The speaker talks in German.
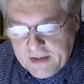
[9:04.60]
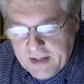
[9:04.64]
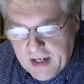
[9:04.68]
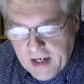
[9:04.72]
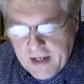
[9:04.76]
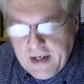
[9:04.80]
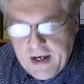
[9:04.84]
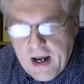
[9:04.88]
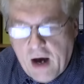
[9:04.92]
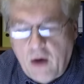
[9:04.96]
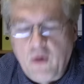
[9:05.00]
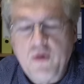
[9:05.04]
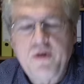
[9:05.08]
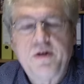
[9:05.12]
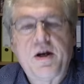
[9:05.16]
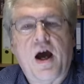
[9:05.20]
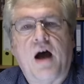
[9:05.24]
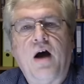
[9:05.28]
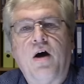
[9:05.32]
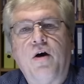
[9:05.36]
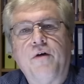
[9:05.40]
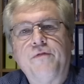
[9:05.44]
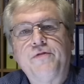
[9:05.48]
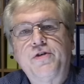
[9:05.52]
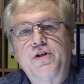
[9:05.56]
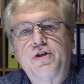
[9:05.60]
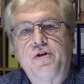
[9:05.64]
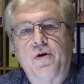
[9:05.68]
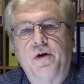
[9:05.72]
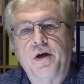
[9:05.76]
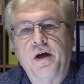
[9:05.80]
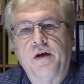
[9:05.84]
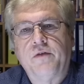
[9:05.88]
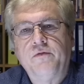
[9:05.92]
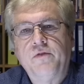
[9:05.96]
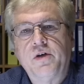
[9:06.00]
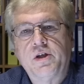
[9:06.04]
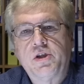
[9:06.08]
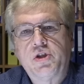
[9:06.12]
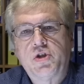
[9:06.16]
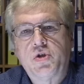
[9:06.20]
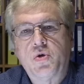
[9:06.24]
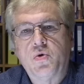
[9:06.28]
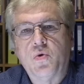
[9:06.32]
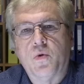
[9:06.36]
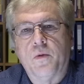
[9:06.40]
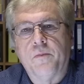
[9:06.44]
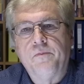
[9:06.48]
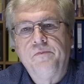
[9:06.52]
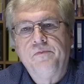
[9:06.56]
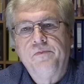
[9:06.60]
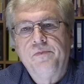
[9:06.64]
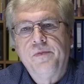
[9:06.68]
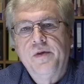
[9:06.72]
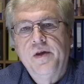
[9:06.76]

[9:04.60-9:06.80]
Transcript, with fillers: genau darauf steuern wir zu.